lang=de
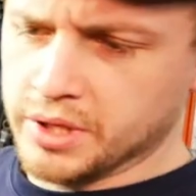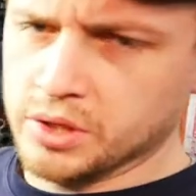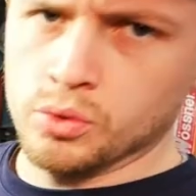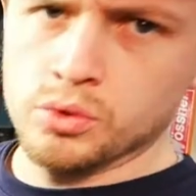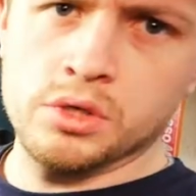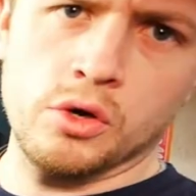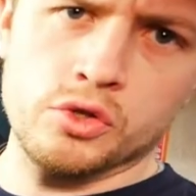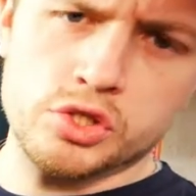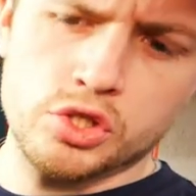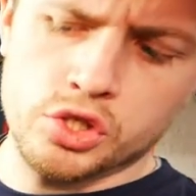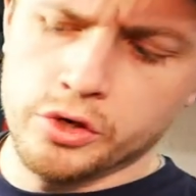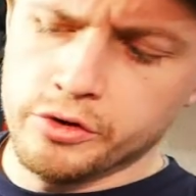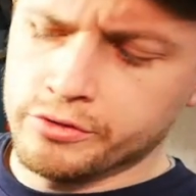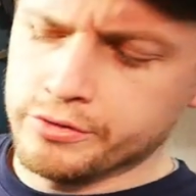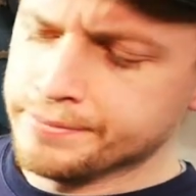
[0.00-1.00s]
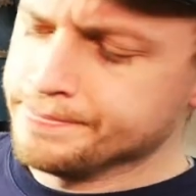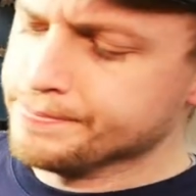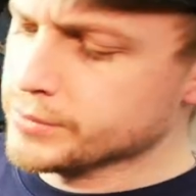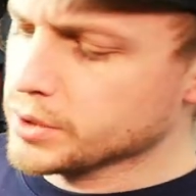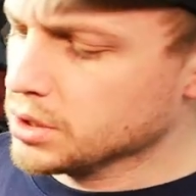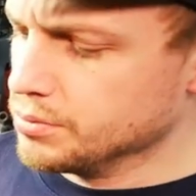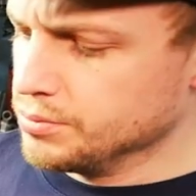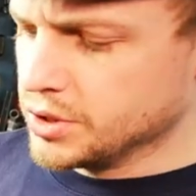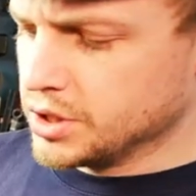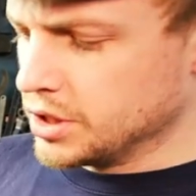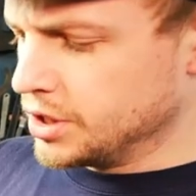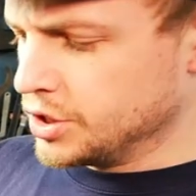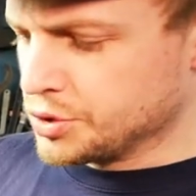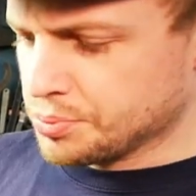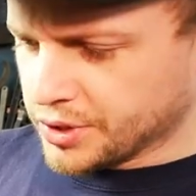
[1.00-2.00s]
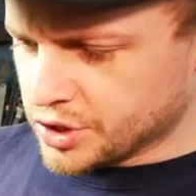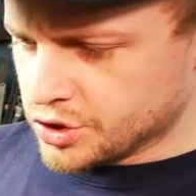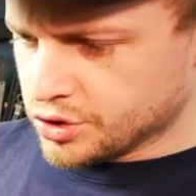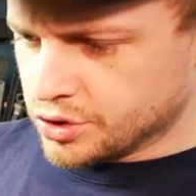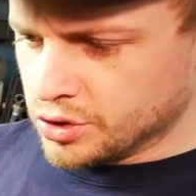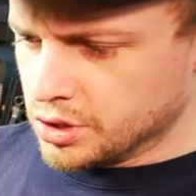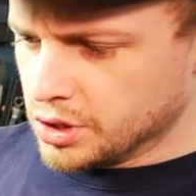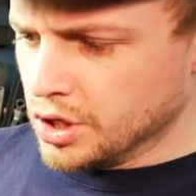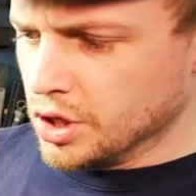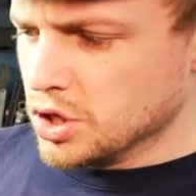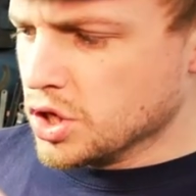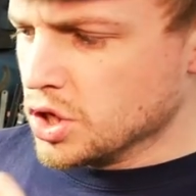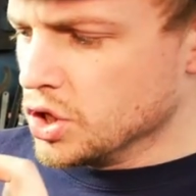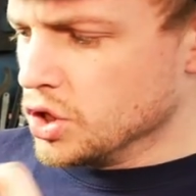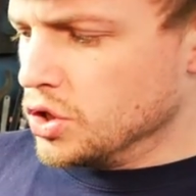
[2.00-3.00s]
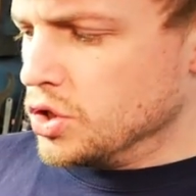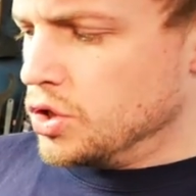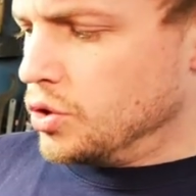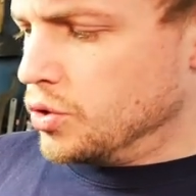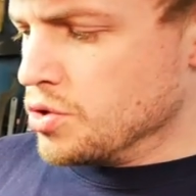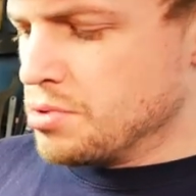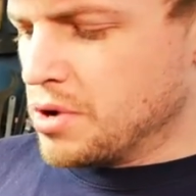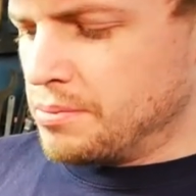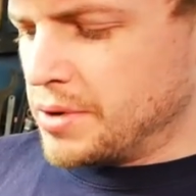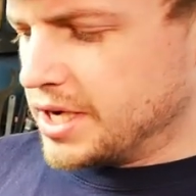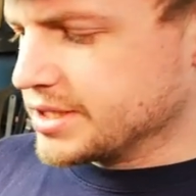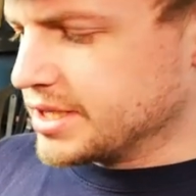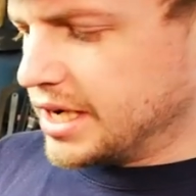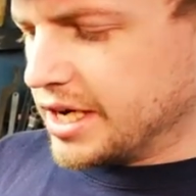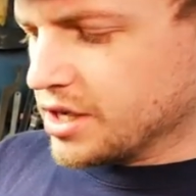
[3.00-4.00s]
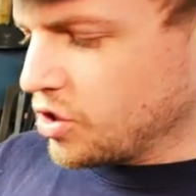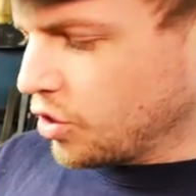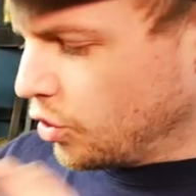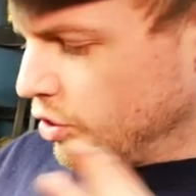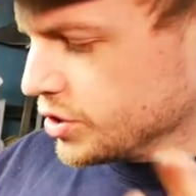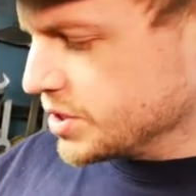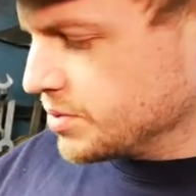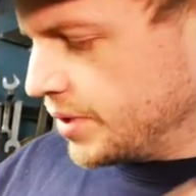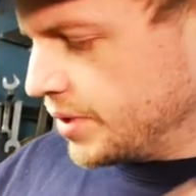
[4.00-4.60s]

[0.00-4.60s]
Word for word: werden unten ausgeschliffen mit der entsprechenden Übermaß, Lagerrollen und so